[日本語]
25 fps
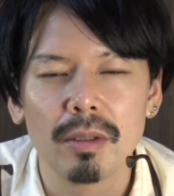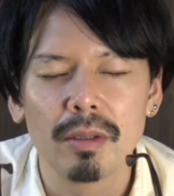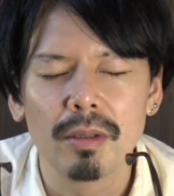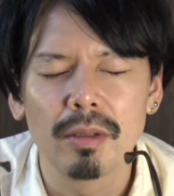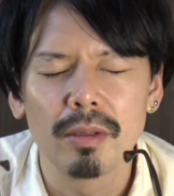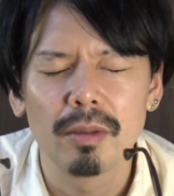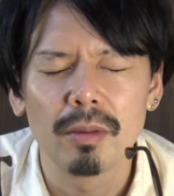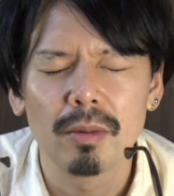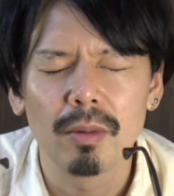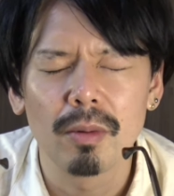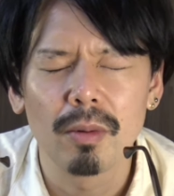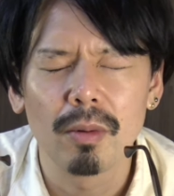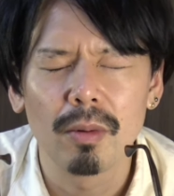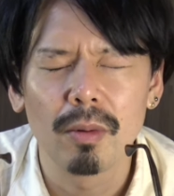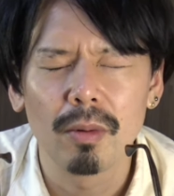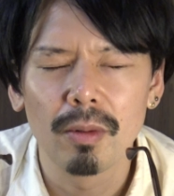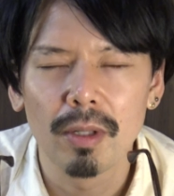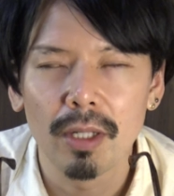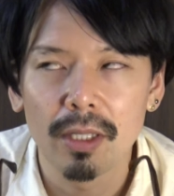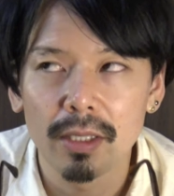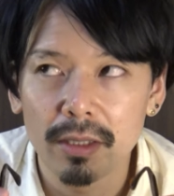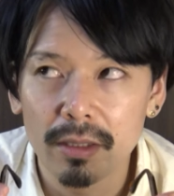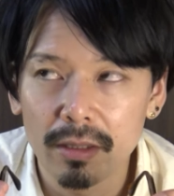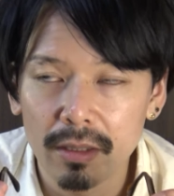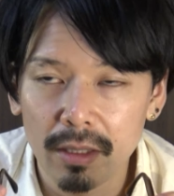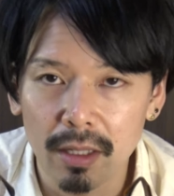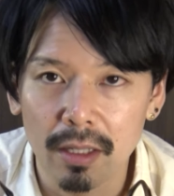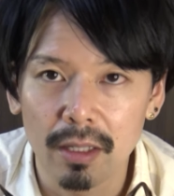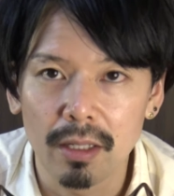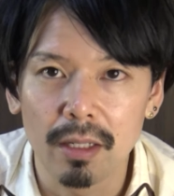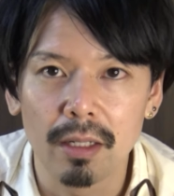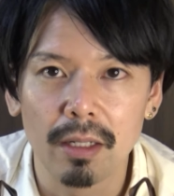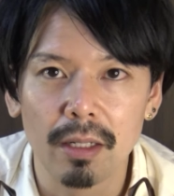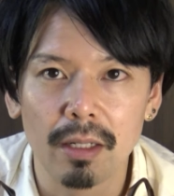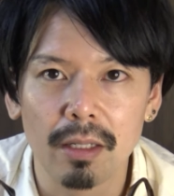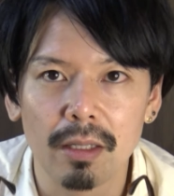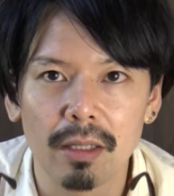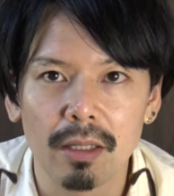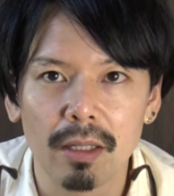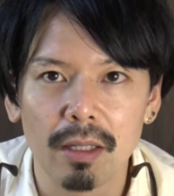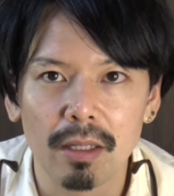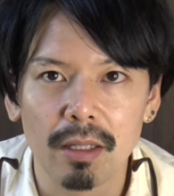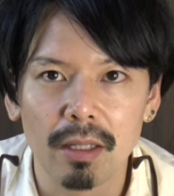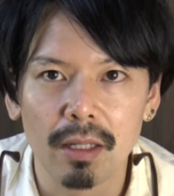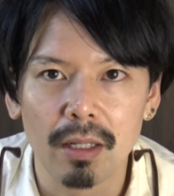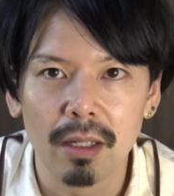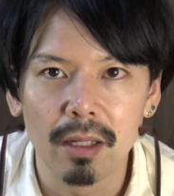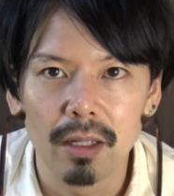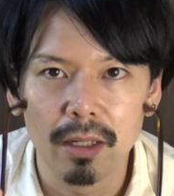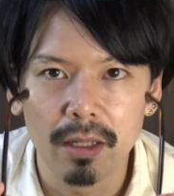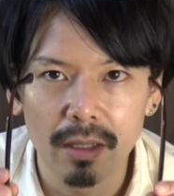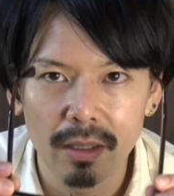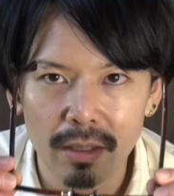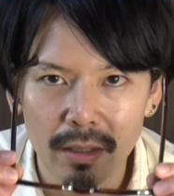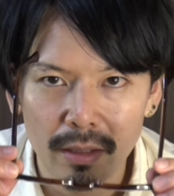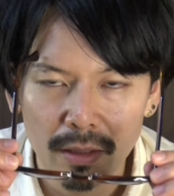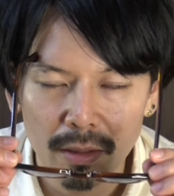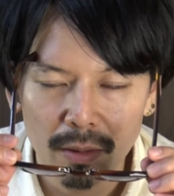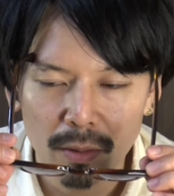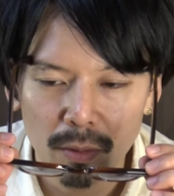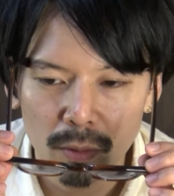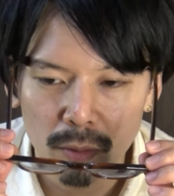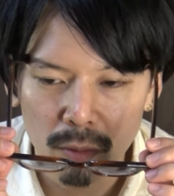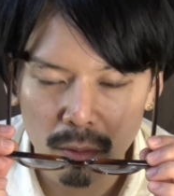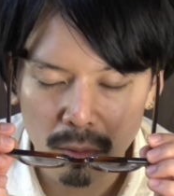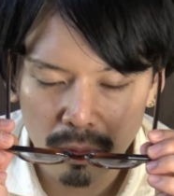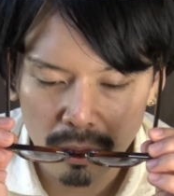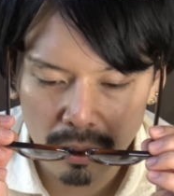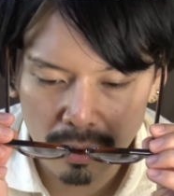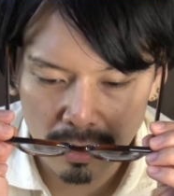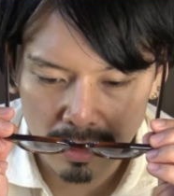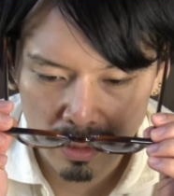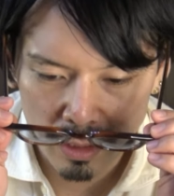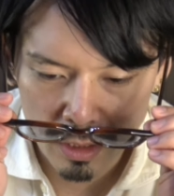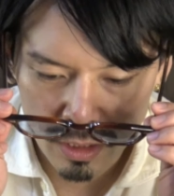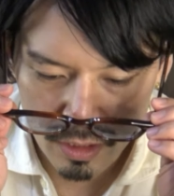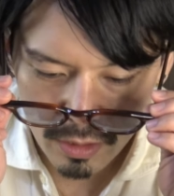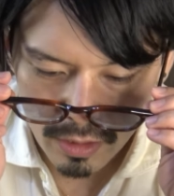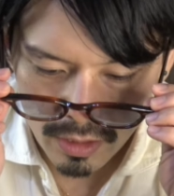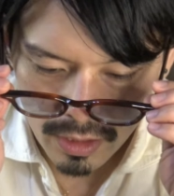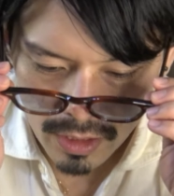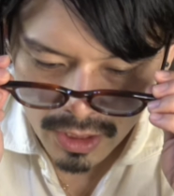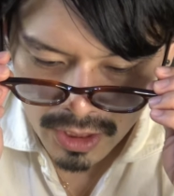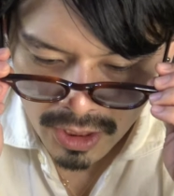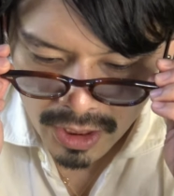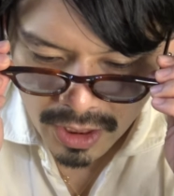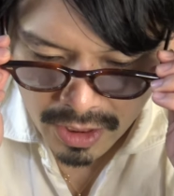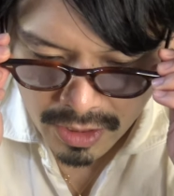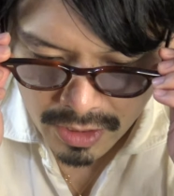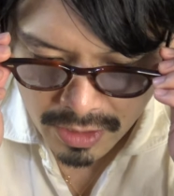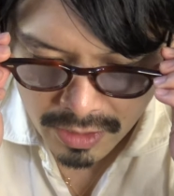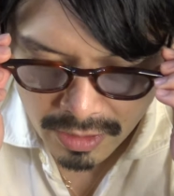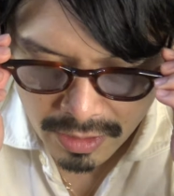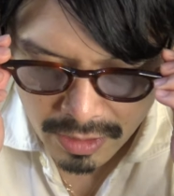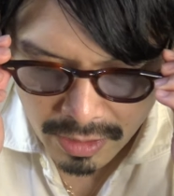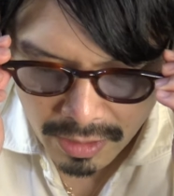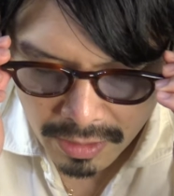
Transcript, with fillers: んと、同じぐらい気に入ってて、本当に 1, 1位